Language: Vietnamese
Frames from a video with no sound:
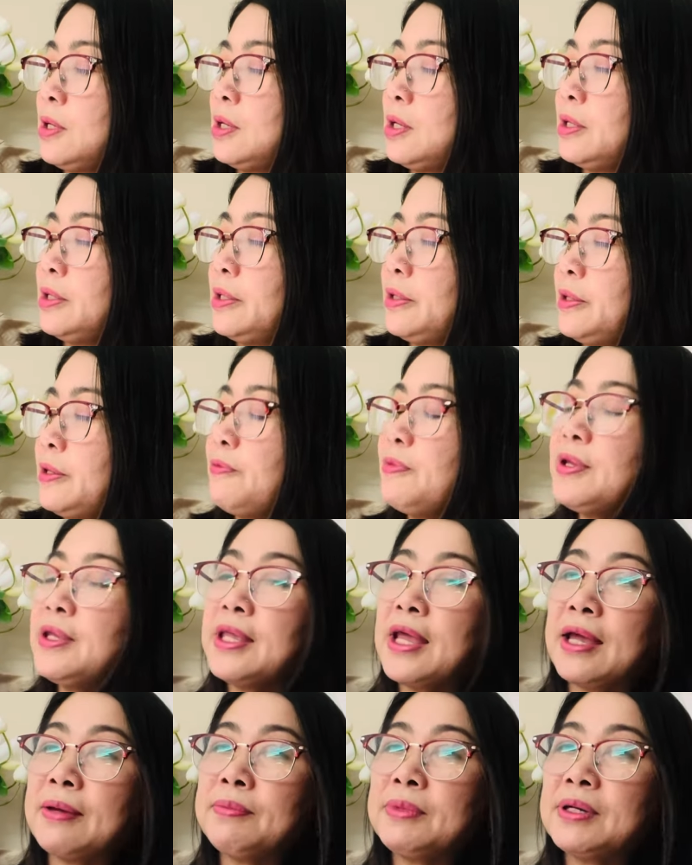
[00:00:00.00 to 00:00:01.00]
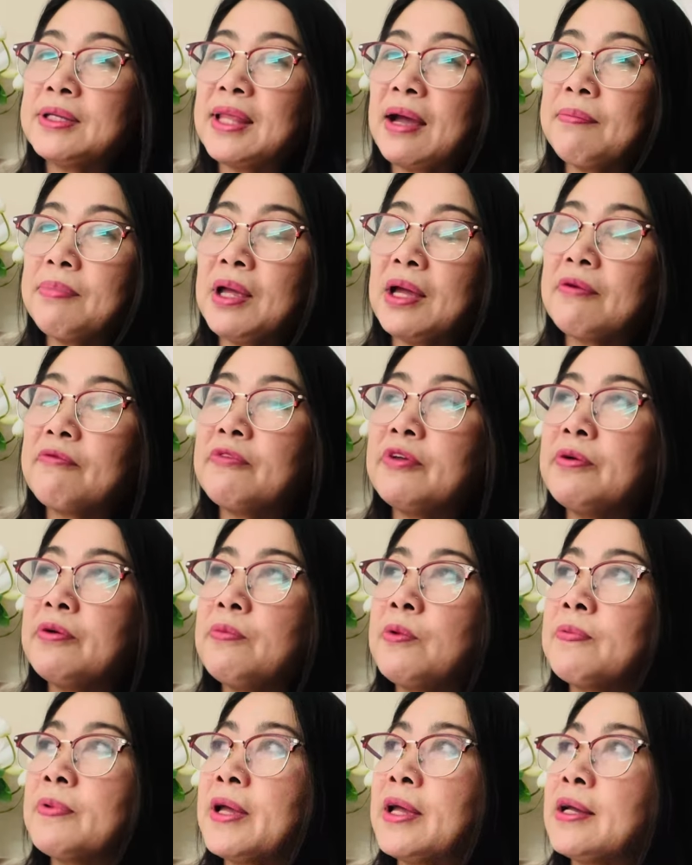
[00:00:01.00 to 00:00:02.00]
nếu như vậy 18.000 view
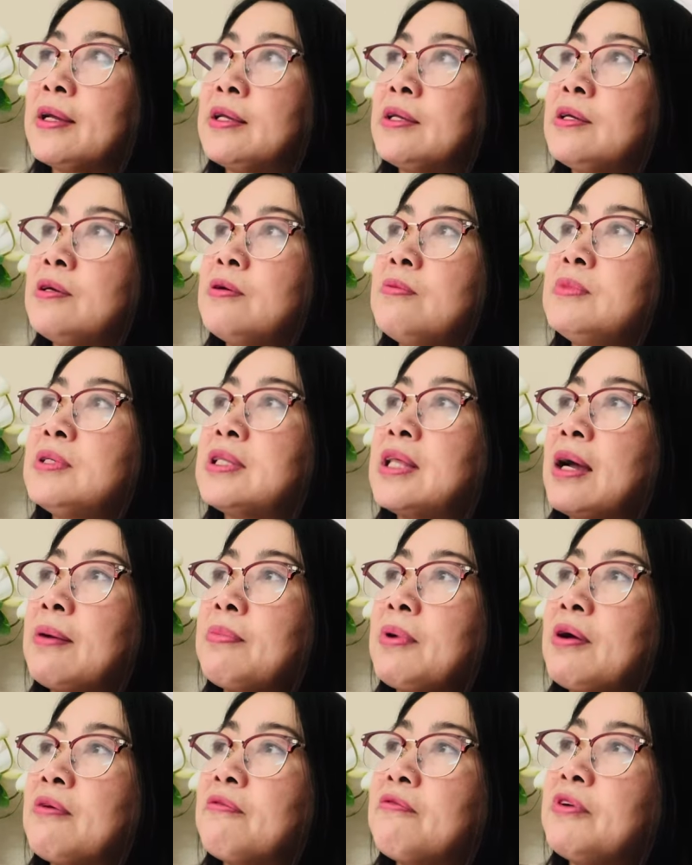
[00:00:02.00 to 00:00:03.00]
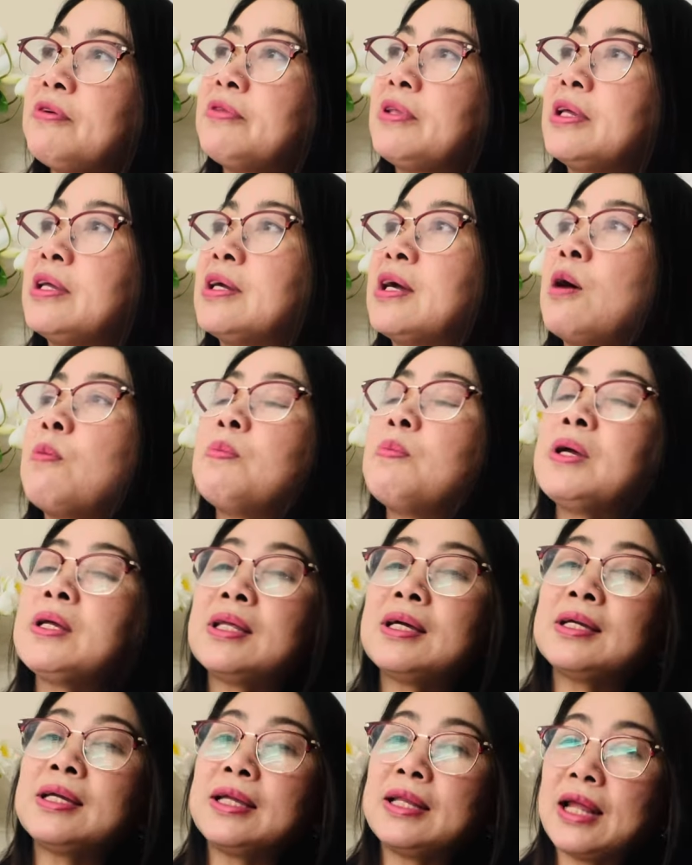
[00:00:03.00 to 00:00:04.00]
một ngày có 18.000 view thì không biết
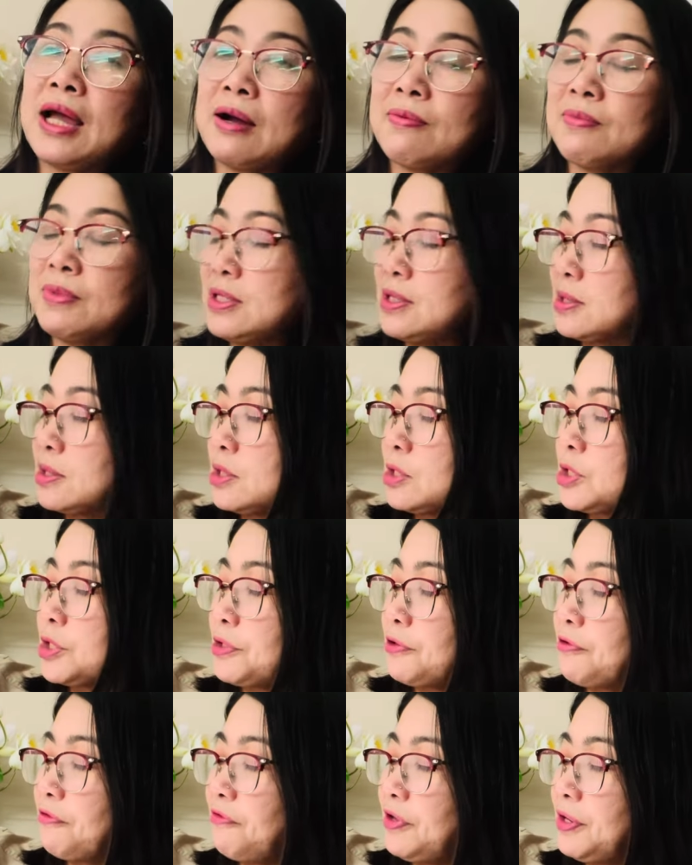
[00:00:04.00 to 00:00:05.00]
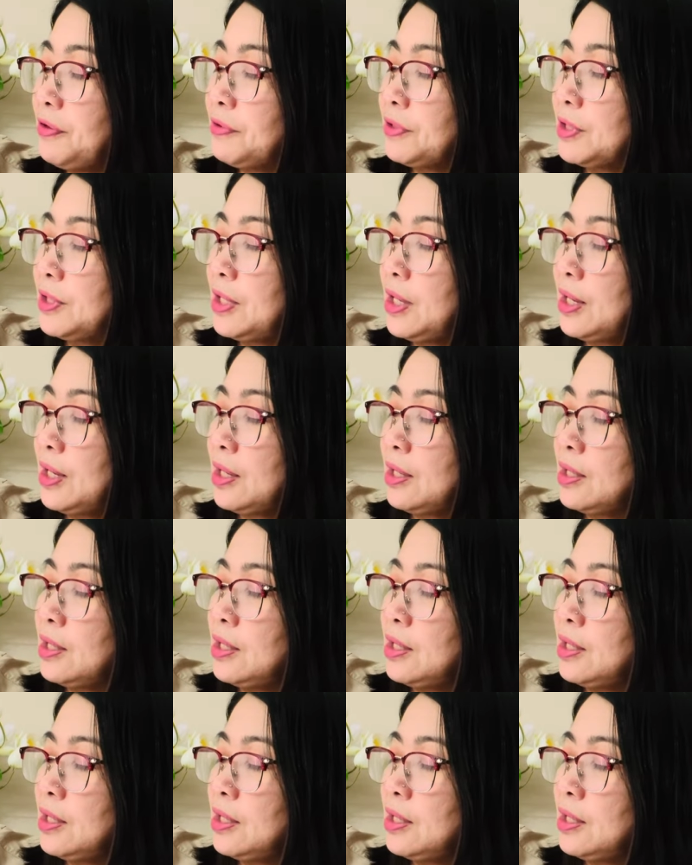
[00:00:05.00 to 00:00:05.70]
tới khi nào mới được triệu view nữa ha